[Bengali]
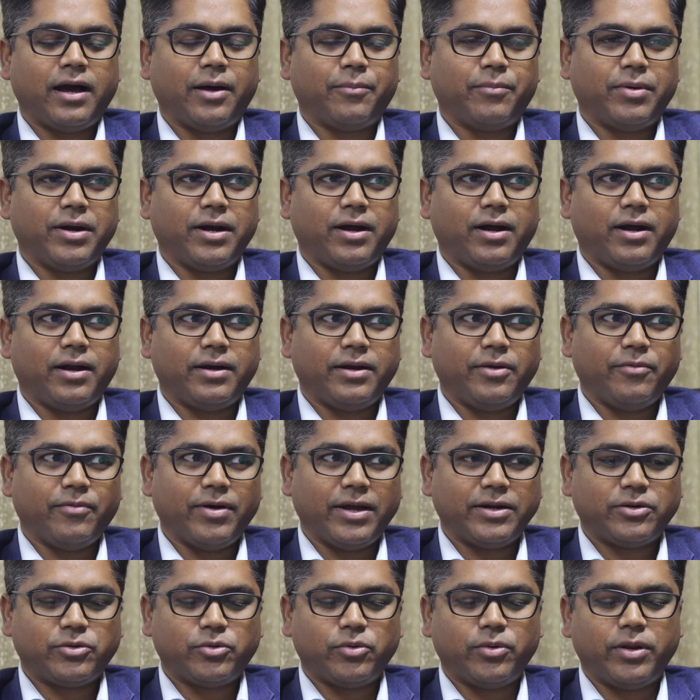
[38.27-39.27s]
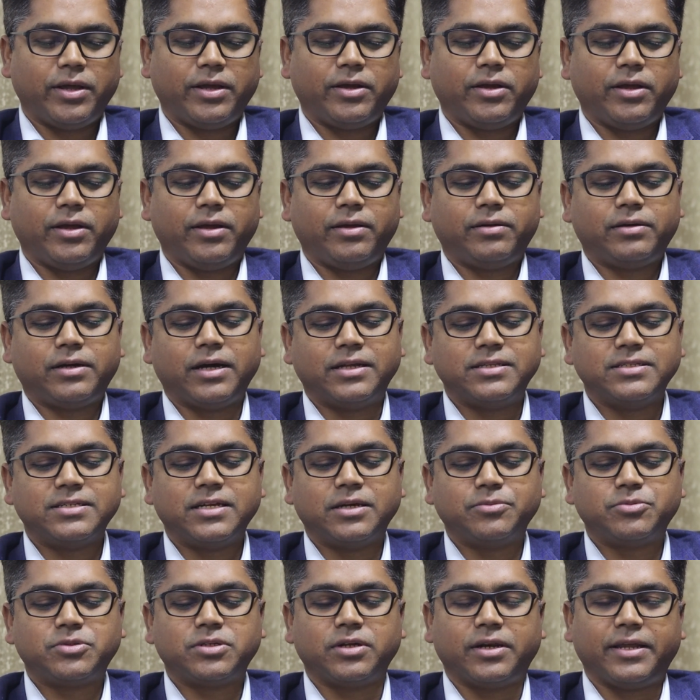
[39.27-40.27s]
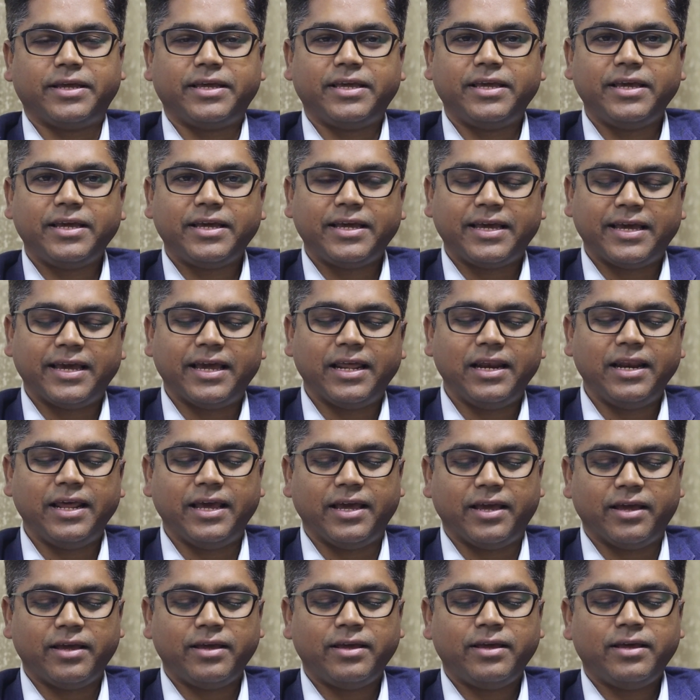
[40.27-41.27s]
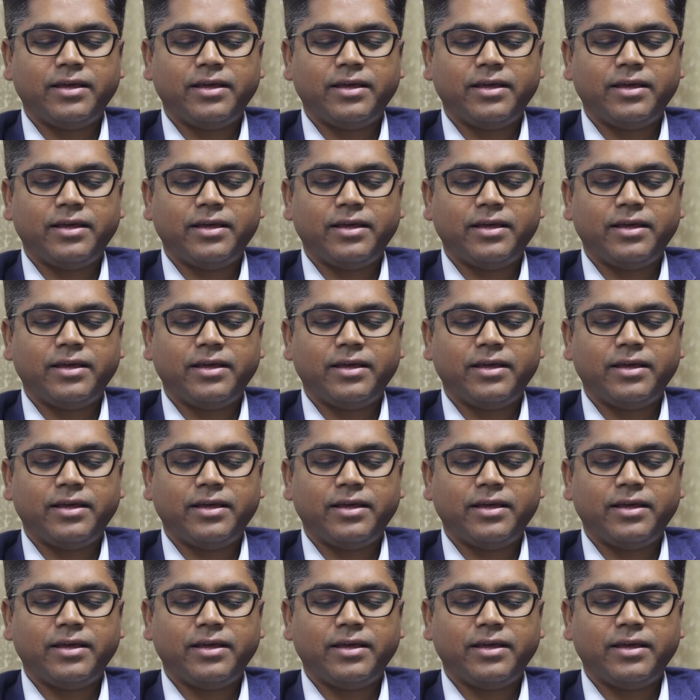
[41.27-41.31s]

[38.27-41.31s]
আমরা ডিভাইড করি কি কনজামশান কি খেলে